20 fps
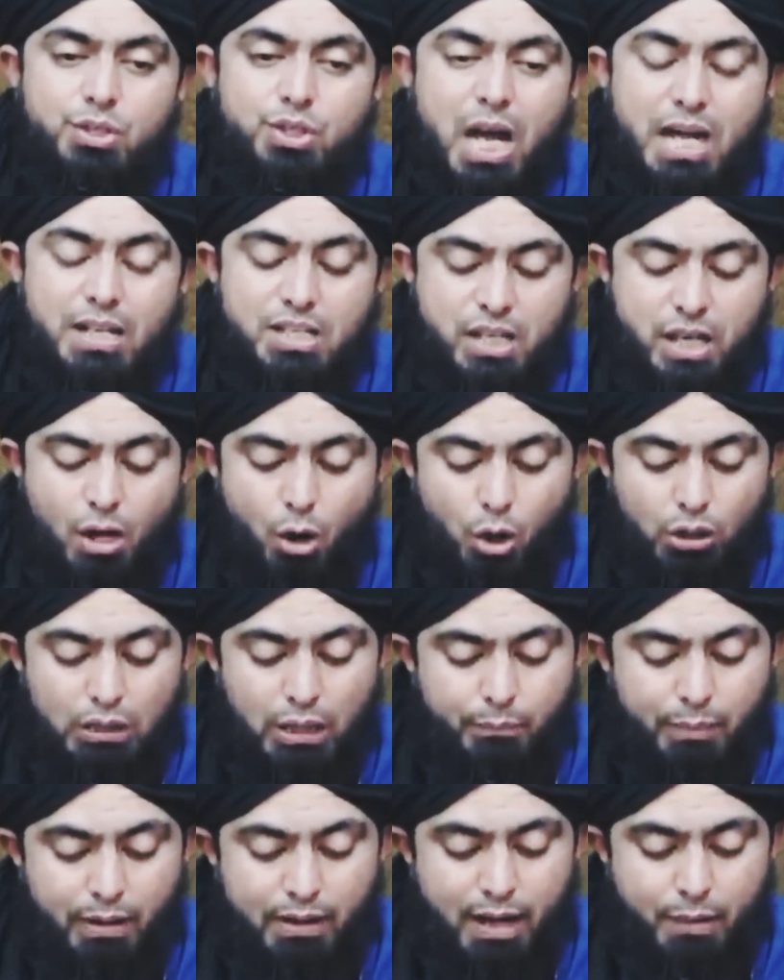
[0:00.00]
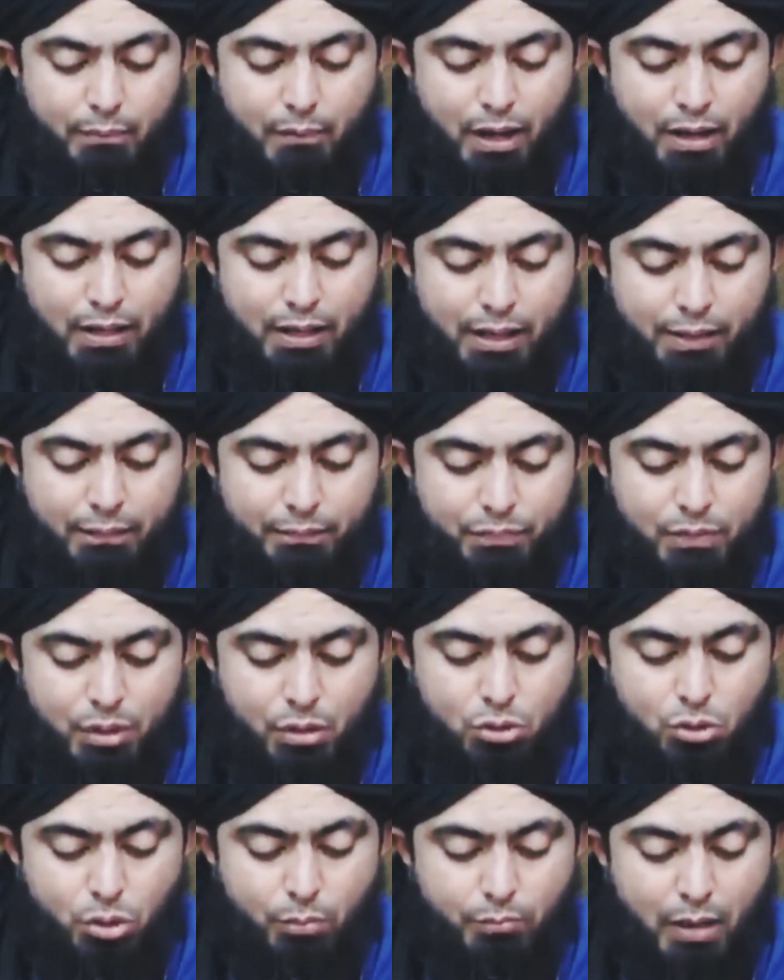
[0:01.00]
जज के अहदे पर ना मान ले
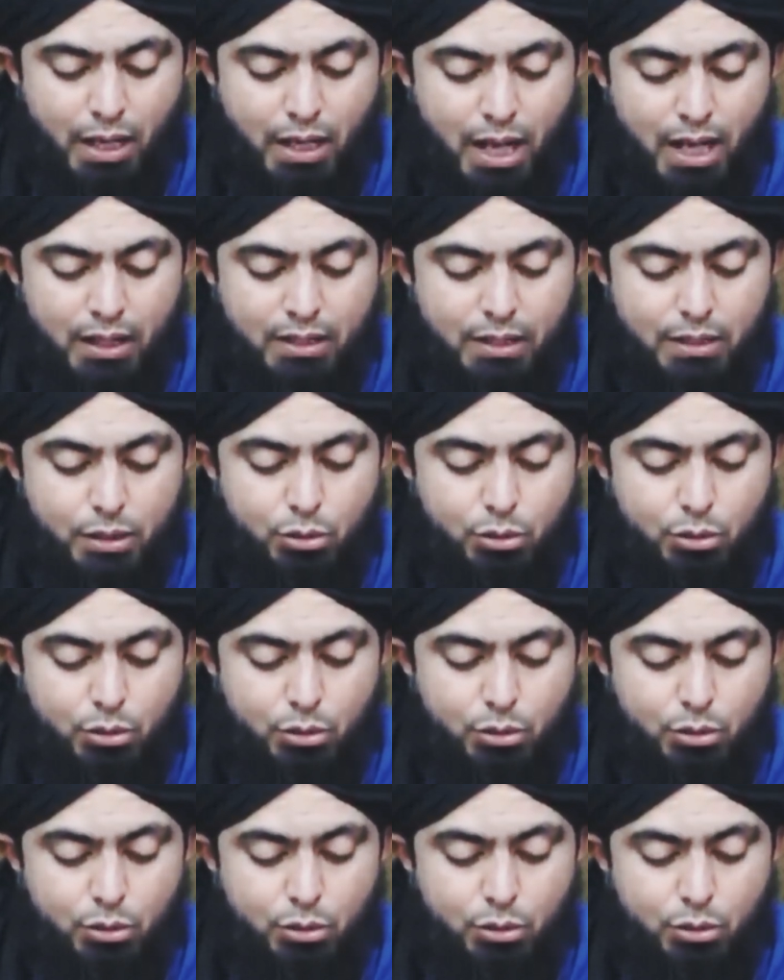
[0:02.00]
सुमला